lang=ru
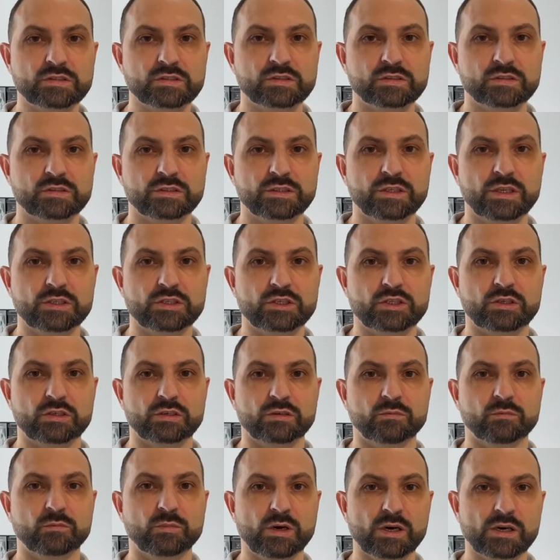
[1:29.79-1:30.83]

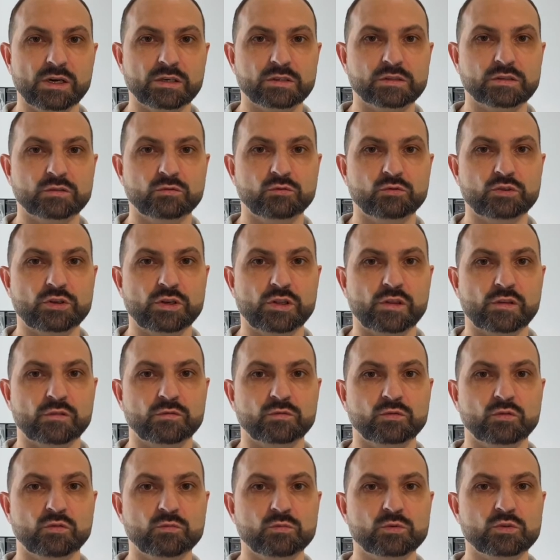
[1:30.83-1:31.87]
задача бака заключается
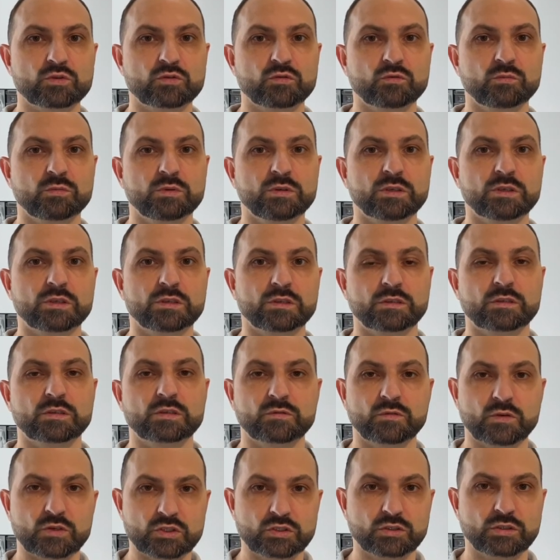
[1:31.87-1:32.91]
в том, чтобы
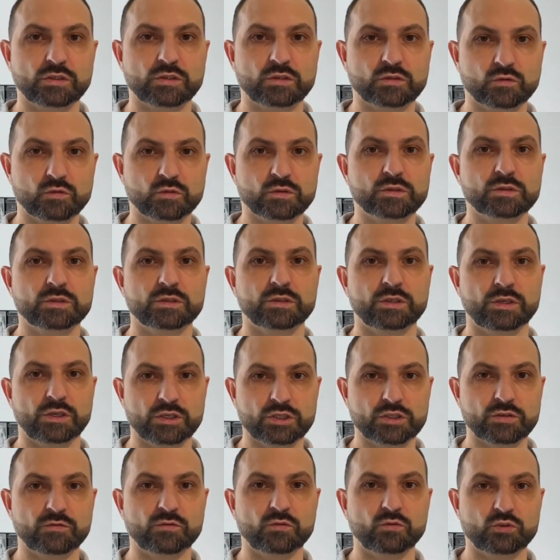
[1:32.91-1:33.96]
скважинный насос
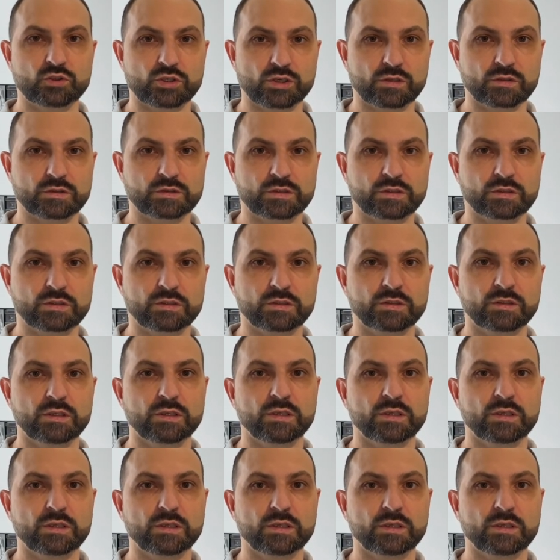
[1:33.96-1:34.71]
реже включался